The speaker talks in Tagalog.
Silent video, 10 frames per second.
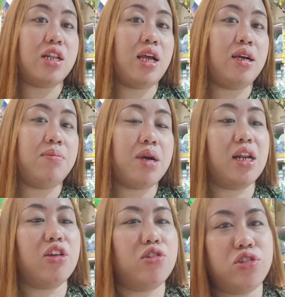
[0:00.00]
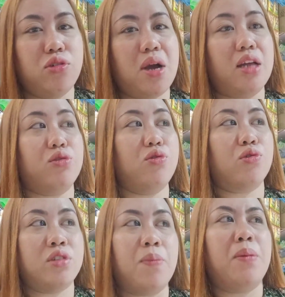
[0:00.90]
nilang magnegosyo makatulong
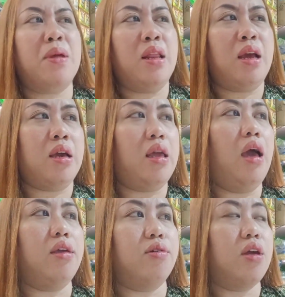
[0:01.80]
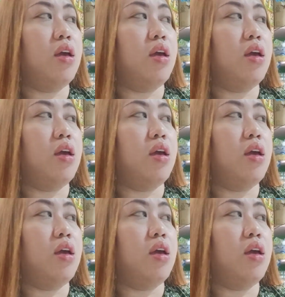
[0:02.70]
sa pamilya kaya ayun